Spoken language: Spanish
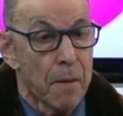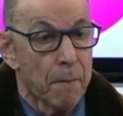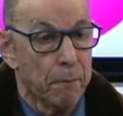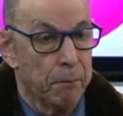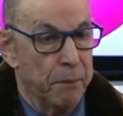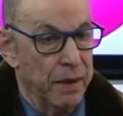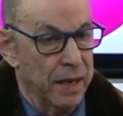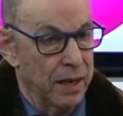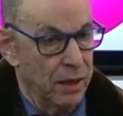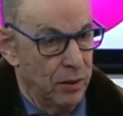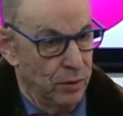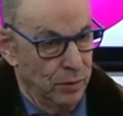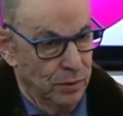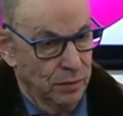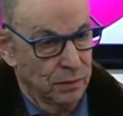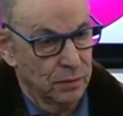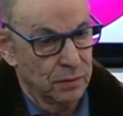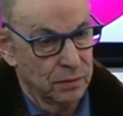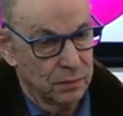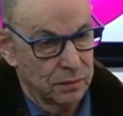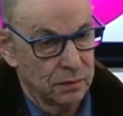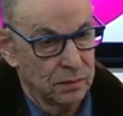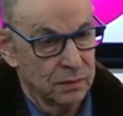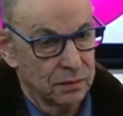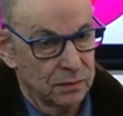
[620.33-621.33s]
pero
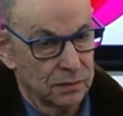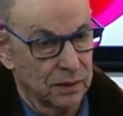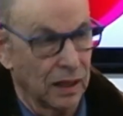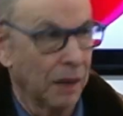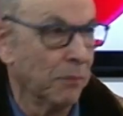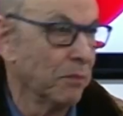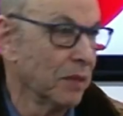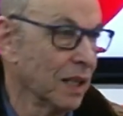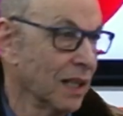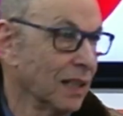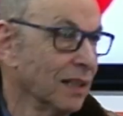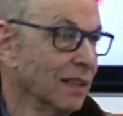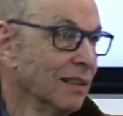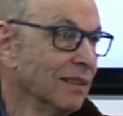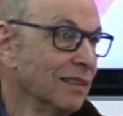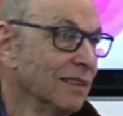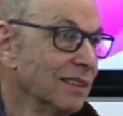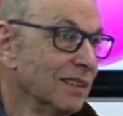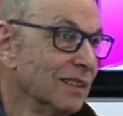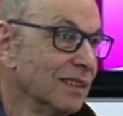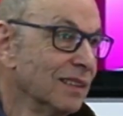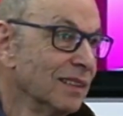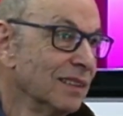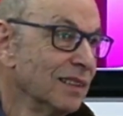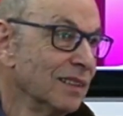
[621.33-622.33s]
también
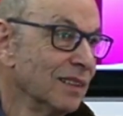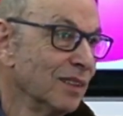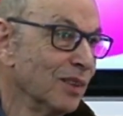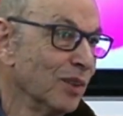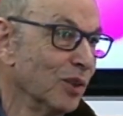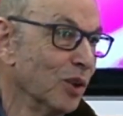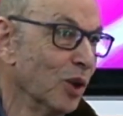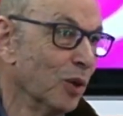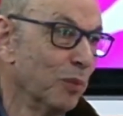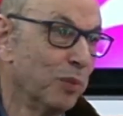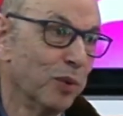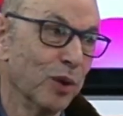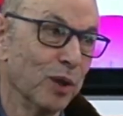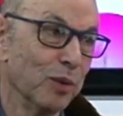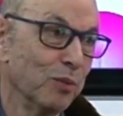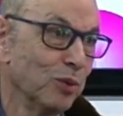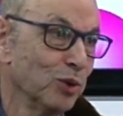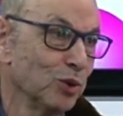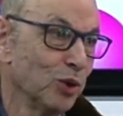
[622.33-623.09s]
no podemos